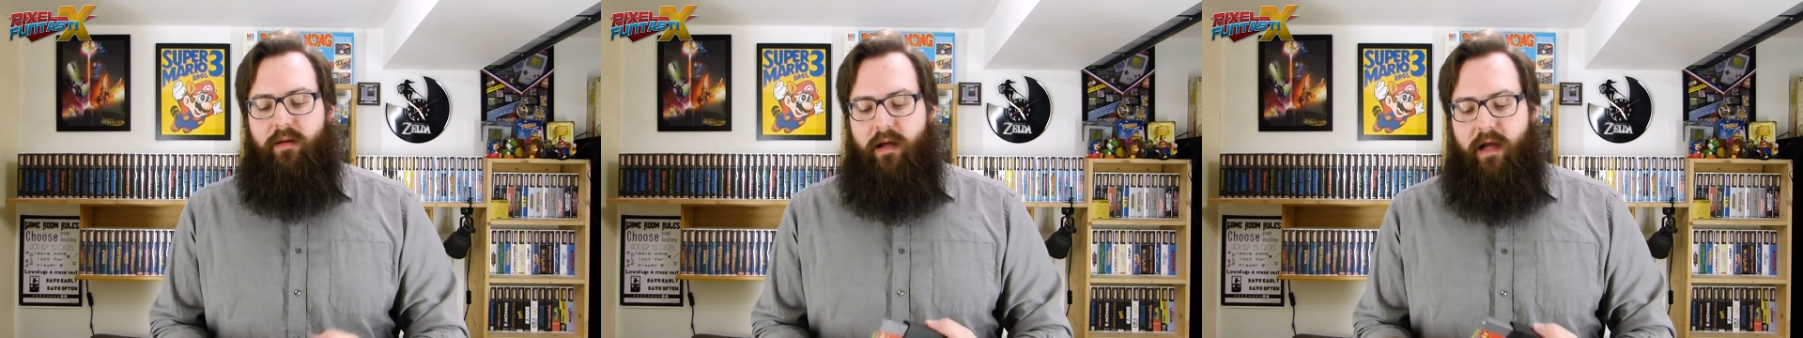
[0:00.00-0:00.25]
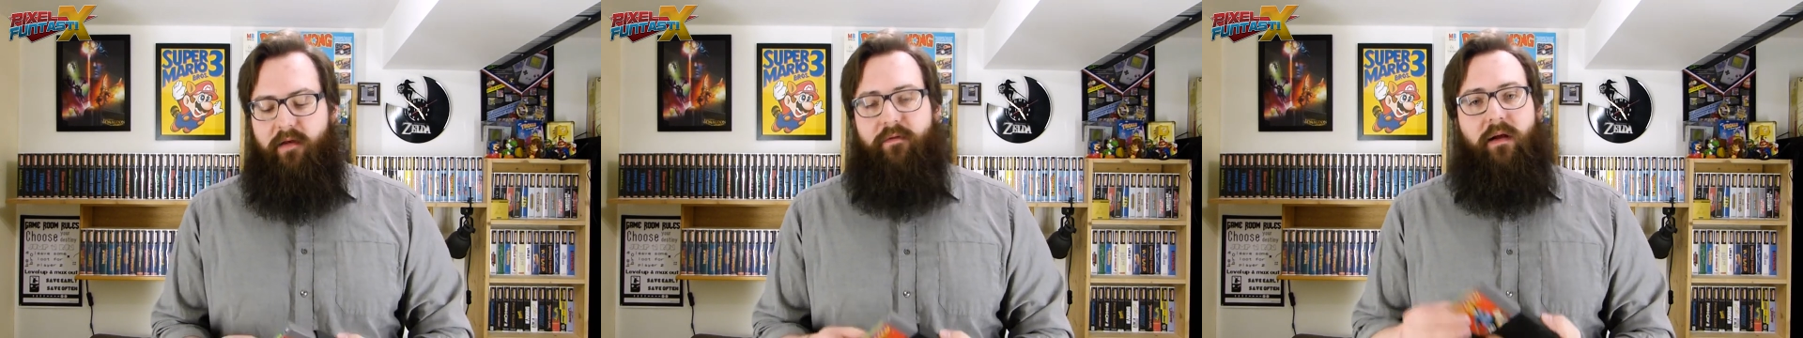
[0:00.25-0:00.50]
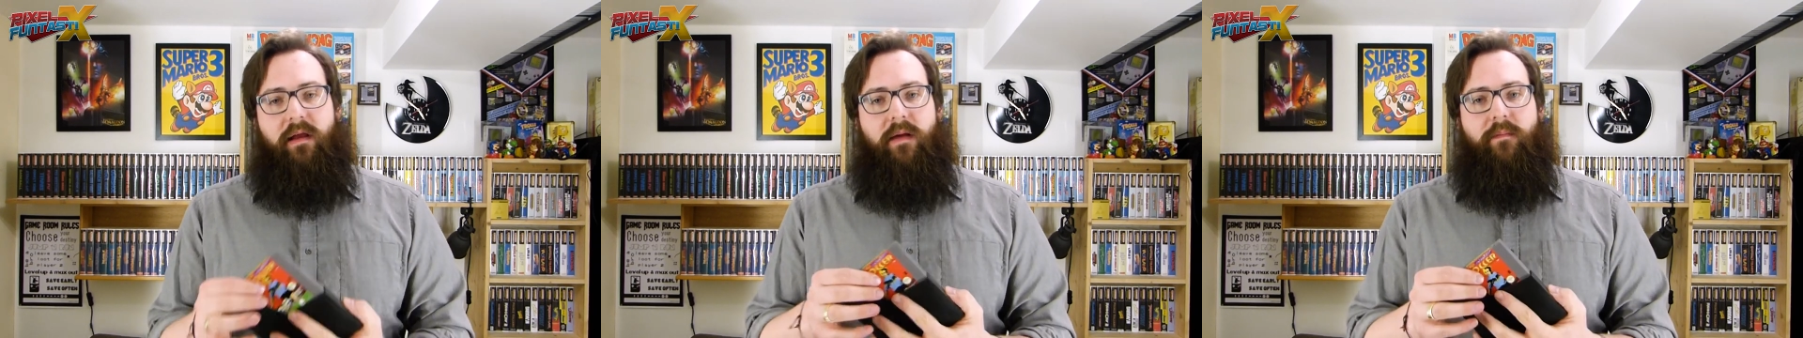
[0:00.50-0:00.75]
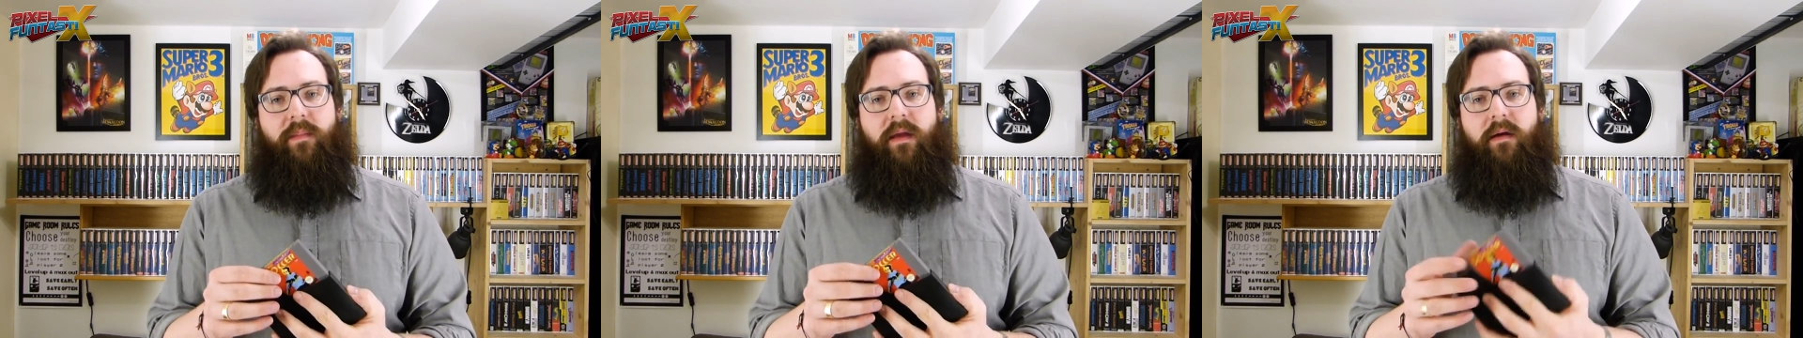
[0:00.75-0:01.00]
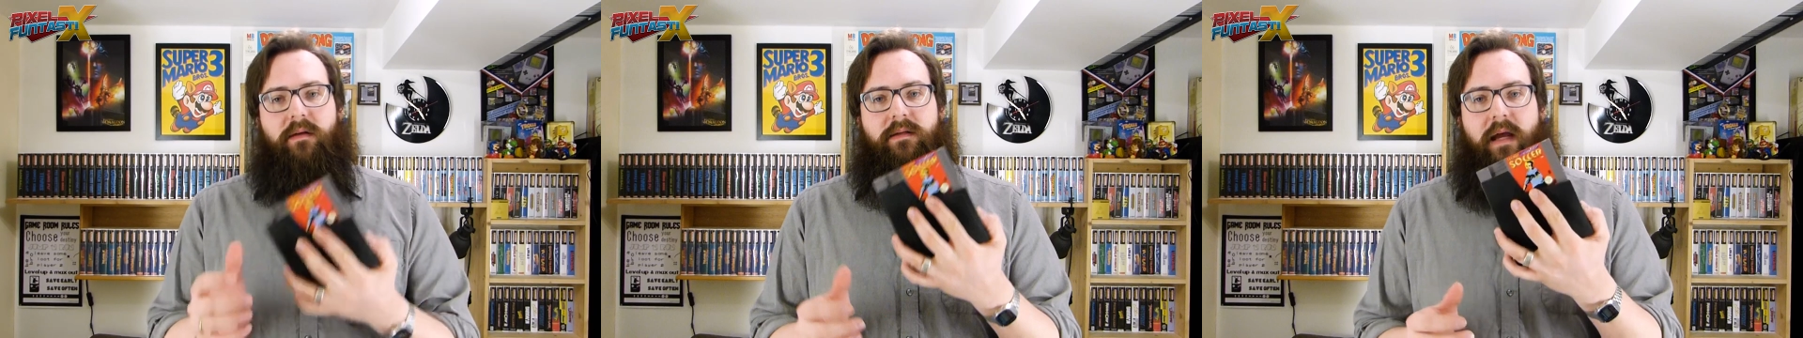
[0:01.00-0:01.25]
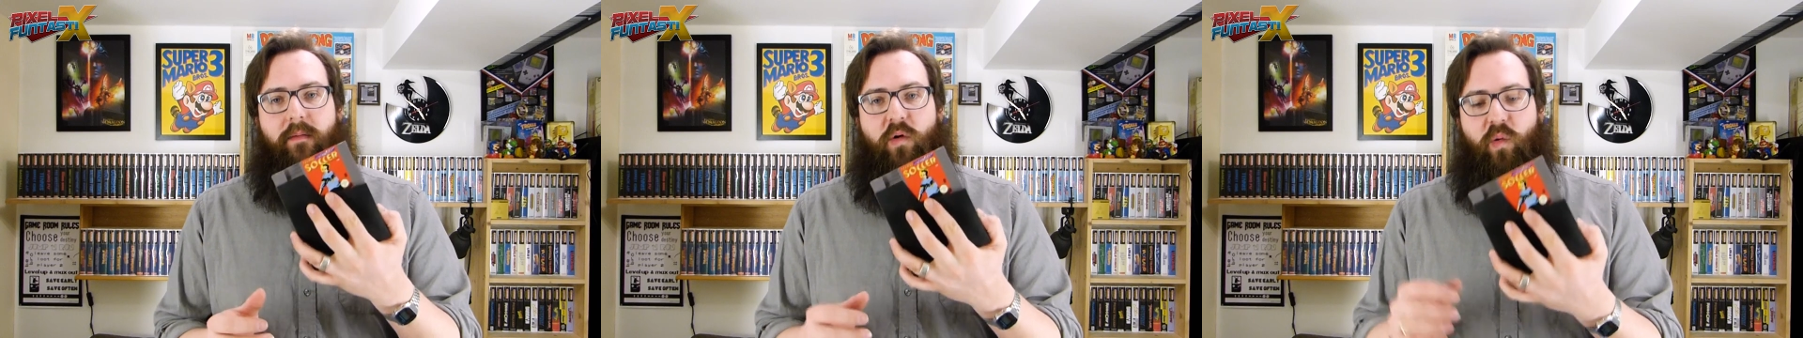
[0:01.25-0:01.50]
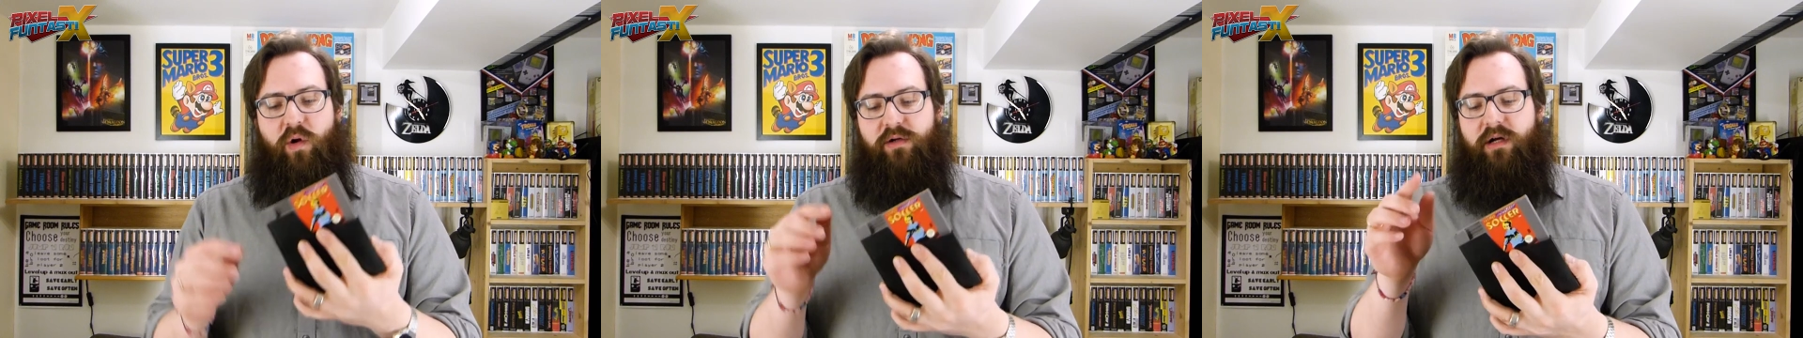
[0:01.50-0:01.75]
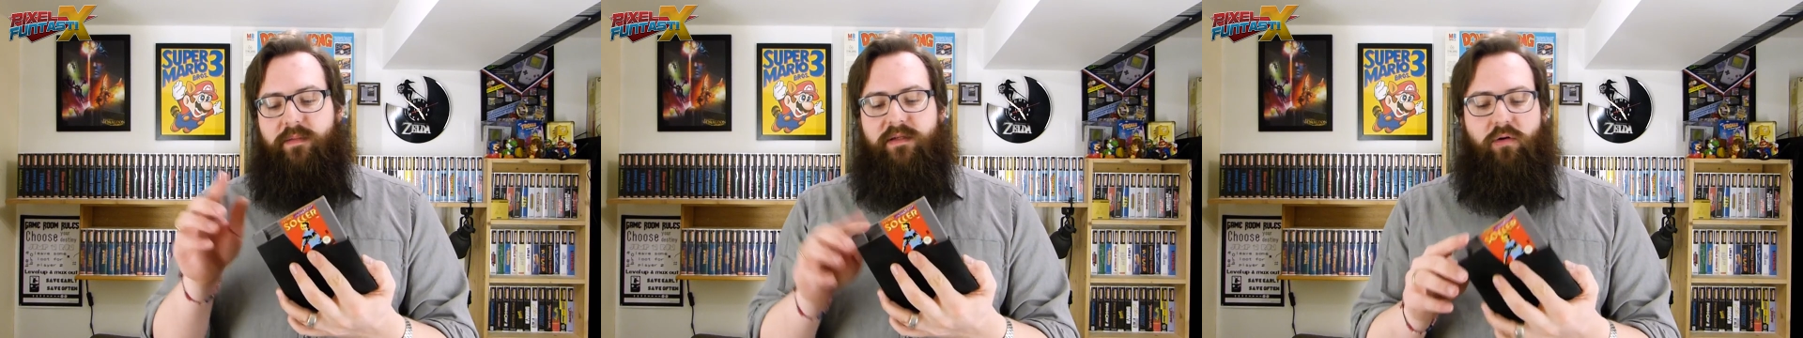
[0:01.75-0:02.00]
in einem Fall eben Tecmo
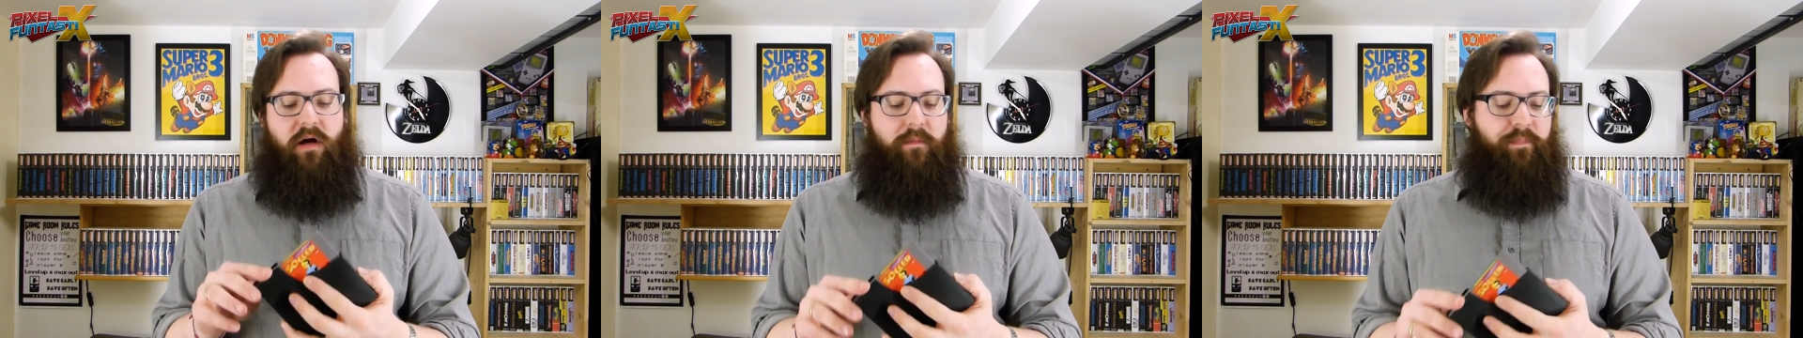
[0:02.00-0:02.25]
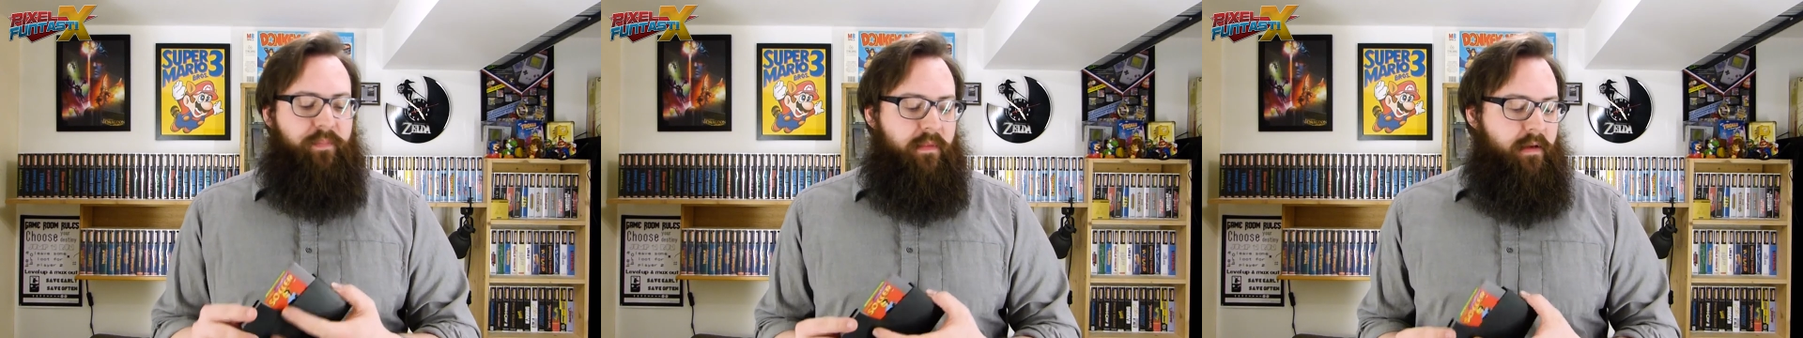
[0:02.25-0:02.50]
World Cup Soccer